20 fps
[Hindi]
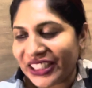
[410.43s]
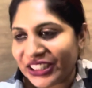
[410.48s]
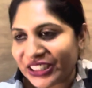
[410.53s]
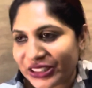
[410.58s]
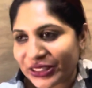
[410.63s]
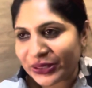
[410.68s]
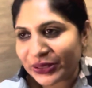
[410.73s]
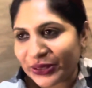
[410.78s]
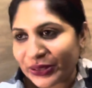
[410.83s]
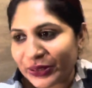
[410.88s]

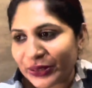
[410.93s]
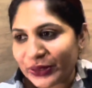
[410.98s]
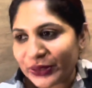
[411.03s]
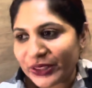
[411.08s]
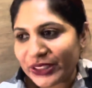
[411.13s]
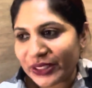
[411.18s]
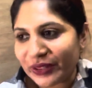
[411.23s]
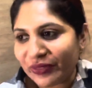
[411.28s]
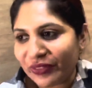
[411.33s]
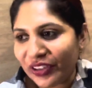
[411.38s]
सो
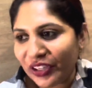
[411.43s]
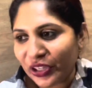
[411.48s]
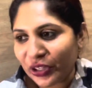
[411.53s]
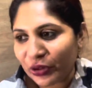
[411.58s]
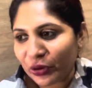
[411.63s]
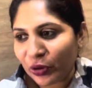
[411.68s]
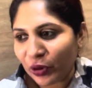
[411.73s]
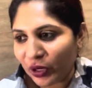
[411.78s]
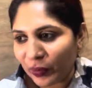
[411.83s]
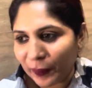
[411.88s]
जब वीडियो
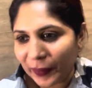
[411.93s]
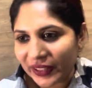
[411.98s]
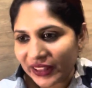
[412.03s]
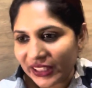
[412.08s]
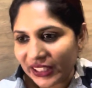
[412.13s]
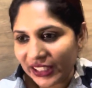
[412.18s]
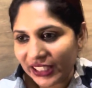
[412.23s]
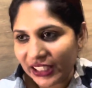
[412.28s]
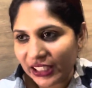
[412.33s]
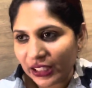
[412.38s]
कॉल पे
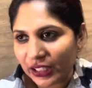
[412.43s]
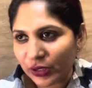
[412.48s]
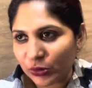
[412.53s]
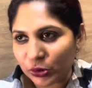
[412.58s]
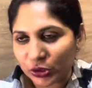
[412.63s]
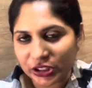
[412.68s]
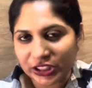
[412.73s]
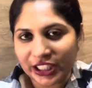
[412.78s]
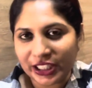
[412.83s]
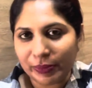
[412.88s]
थी
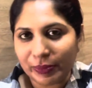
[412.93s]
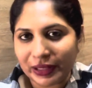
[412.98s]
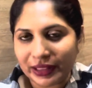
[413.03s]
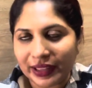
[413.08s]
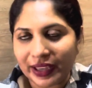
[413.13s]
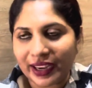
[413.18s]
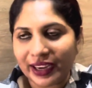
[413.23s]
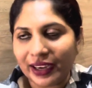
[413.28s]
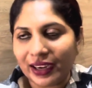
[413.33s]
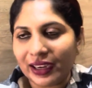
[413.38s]
उसने
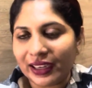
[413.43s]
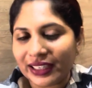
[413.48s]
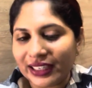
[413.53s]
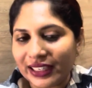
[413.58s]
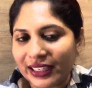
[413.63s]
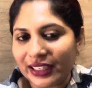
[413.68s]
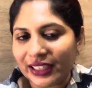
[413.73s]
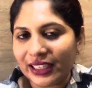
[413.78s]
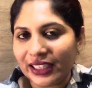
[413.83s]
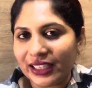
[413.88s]
बताया
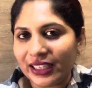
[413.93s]
कि